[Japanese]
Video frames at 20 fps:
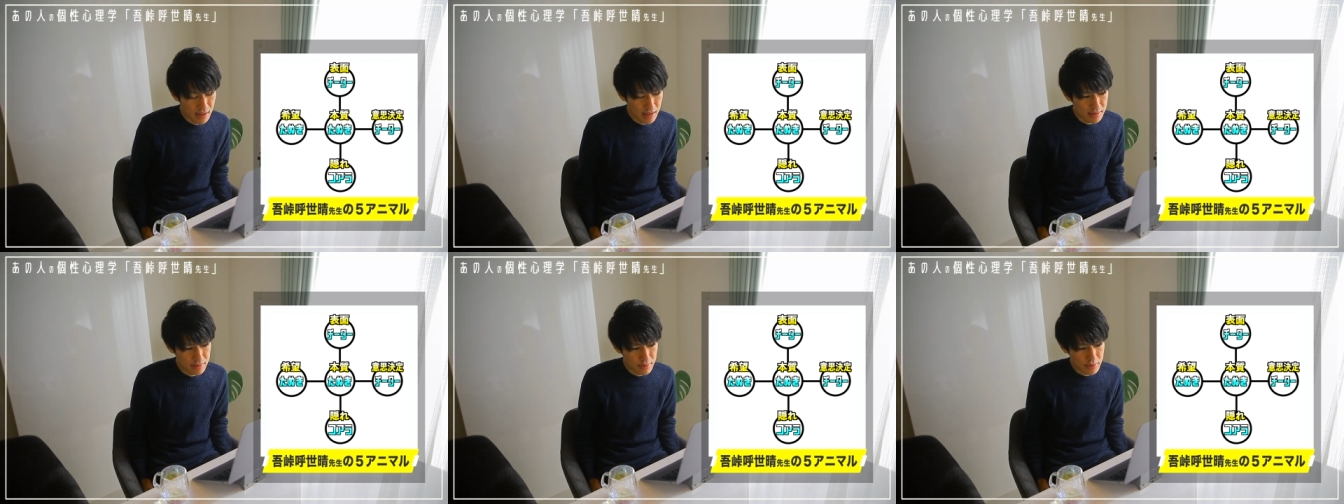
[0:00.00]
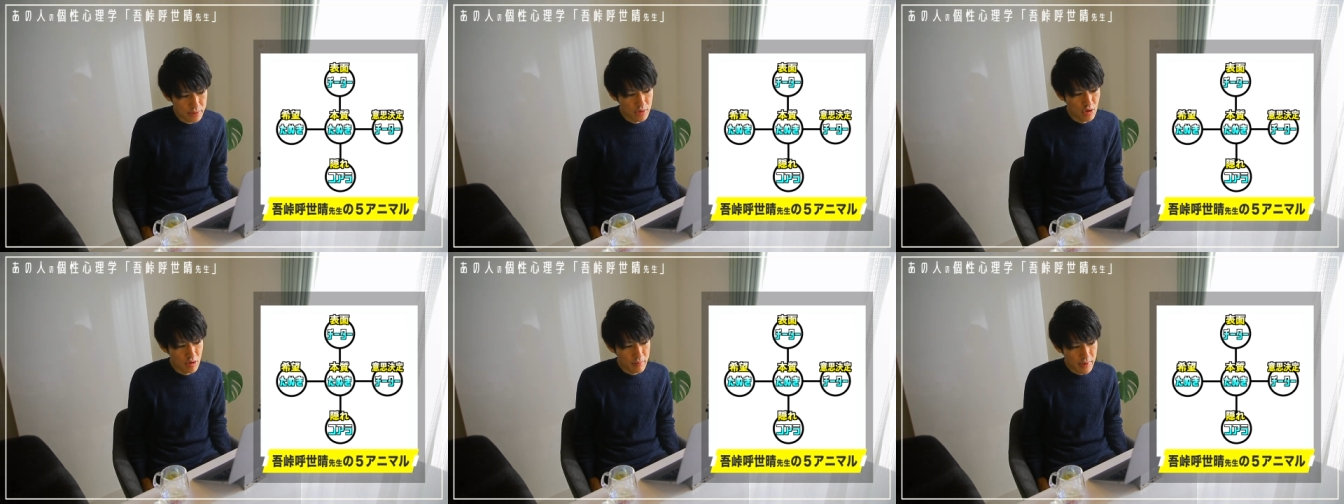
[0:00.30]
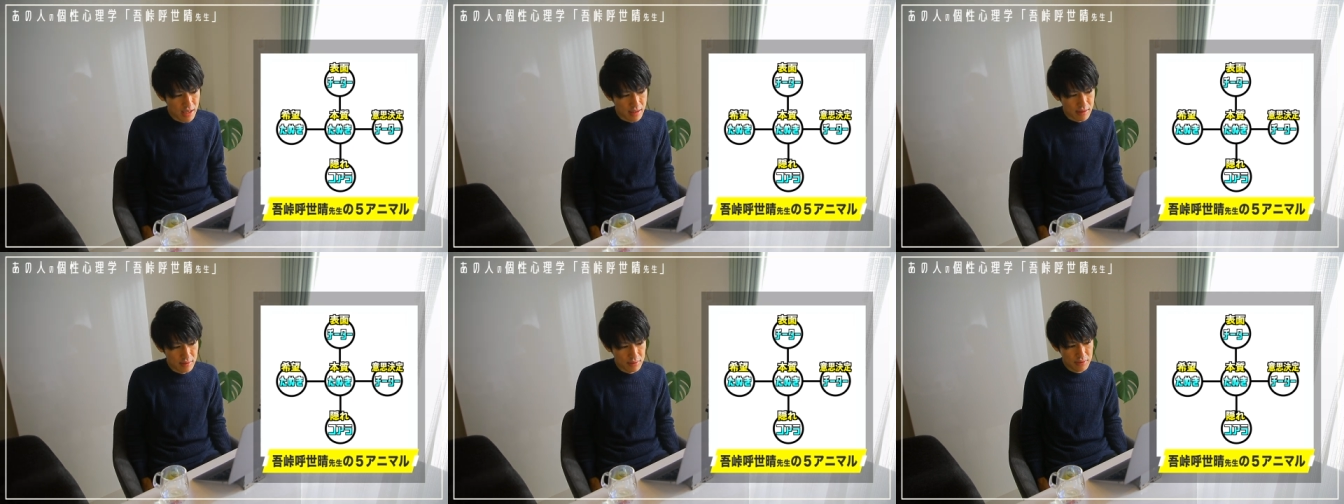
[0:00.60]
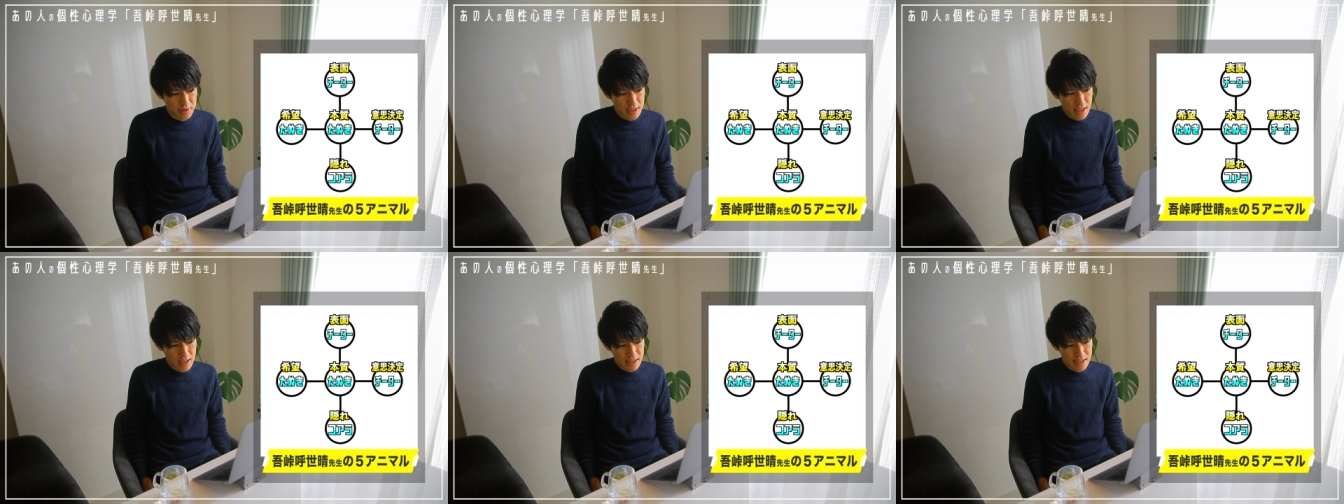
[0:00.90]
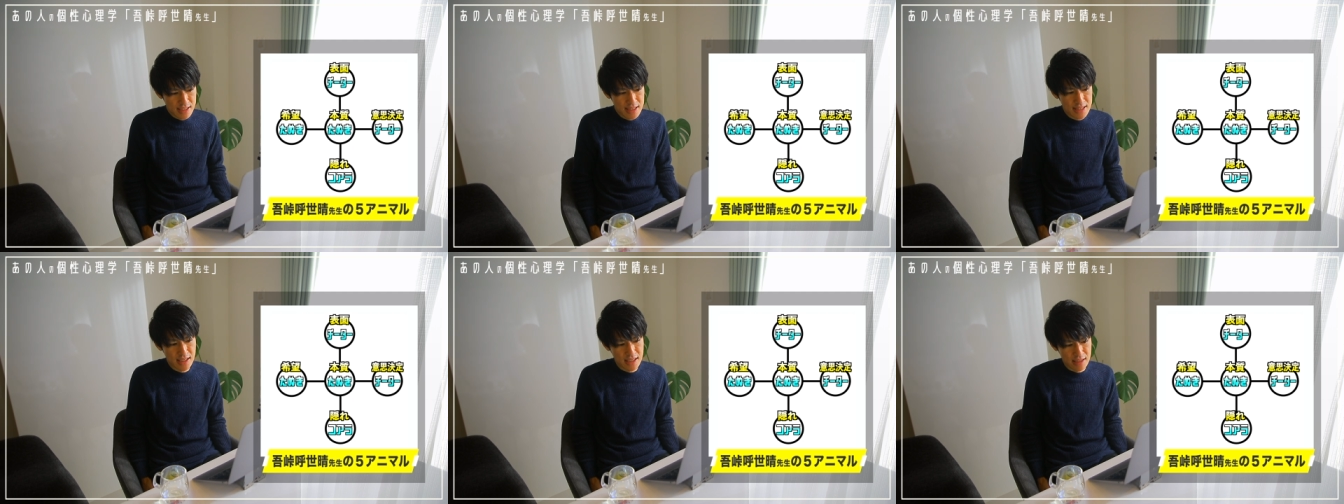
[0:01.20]
表面、そして意
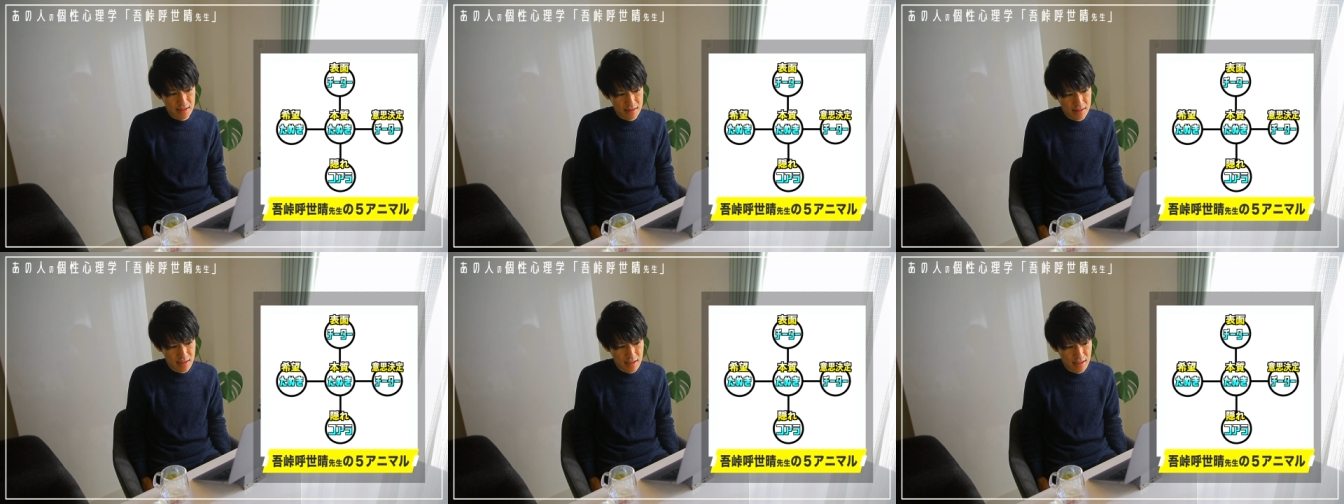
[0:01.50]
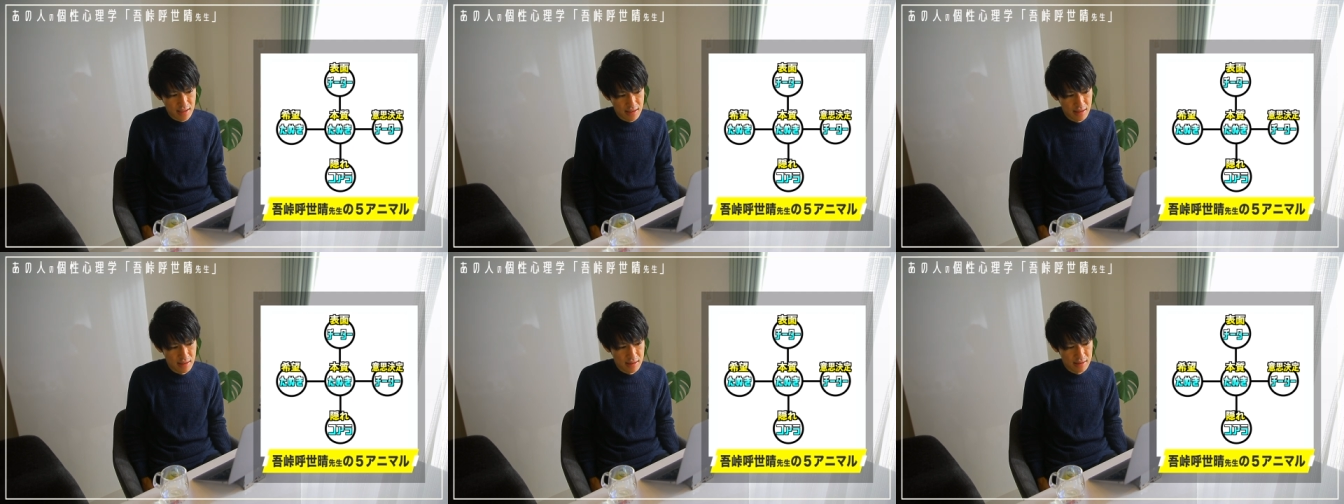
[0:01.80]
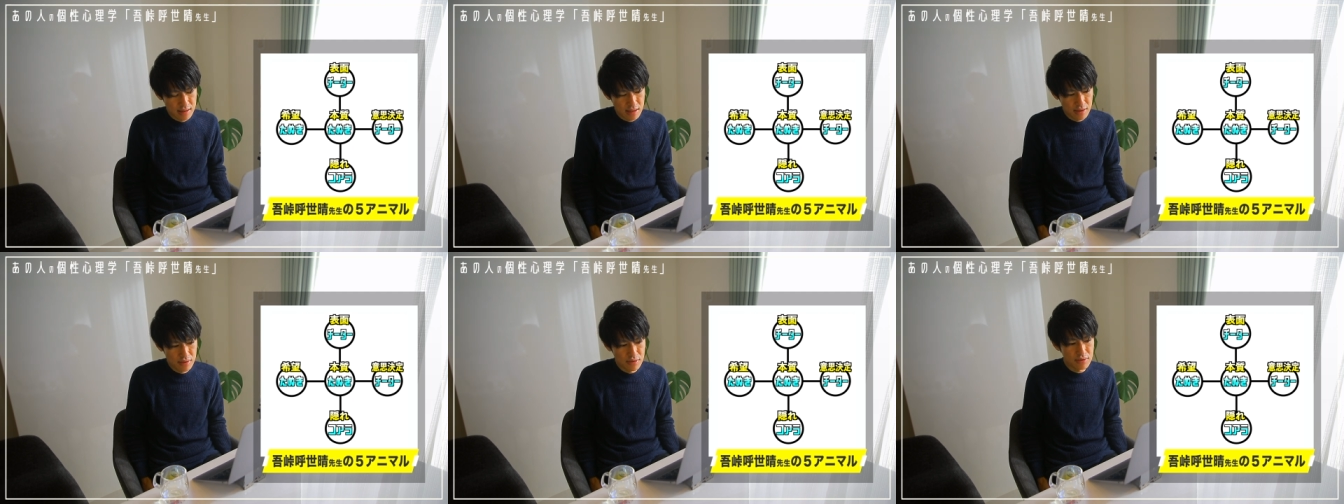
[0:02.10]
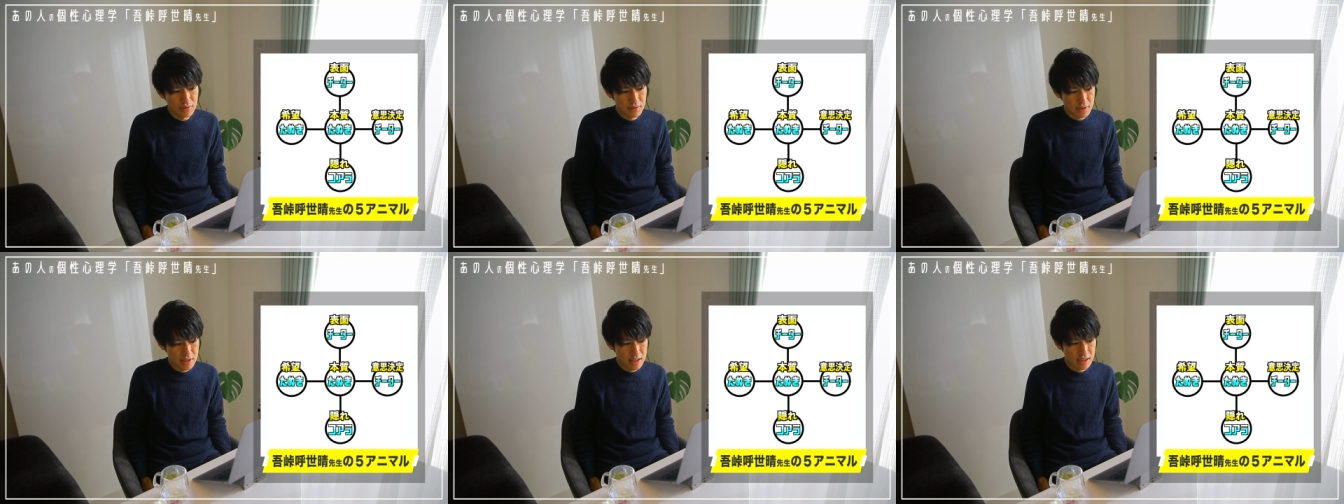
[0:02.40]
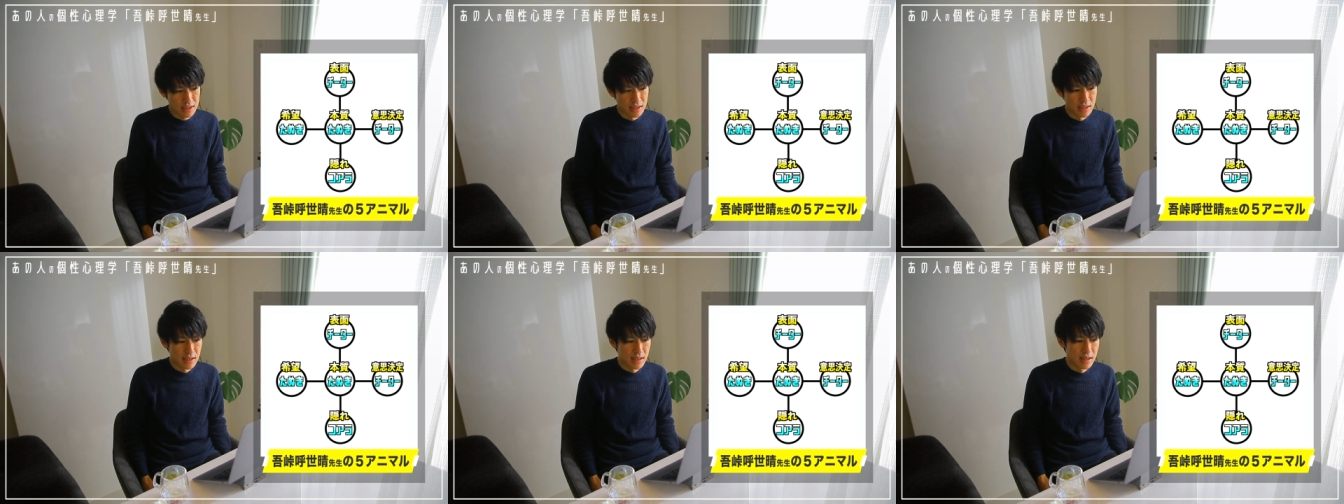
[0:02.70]
思決定っていうの
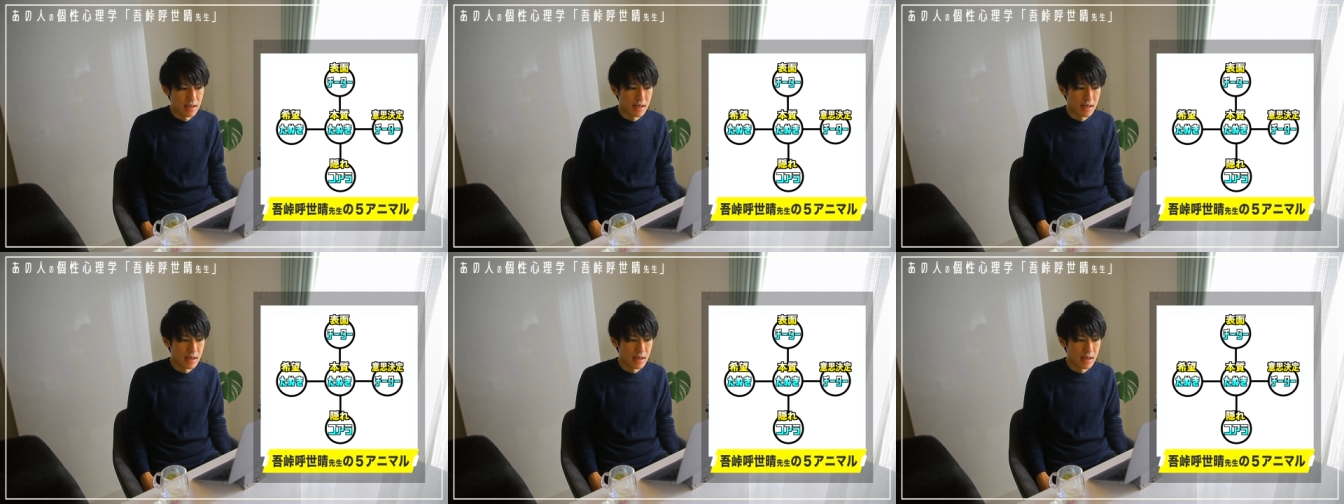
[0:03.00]
に、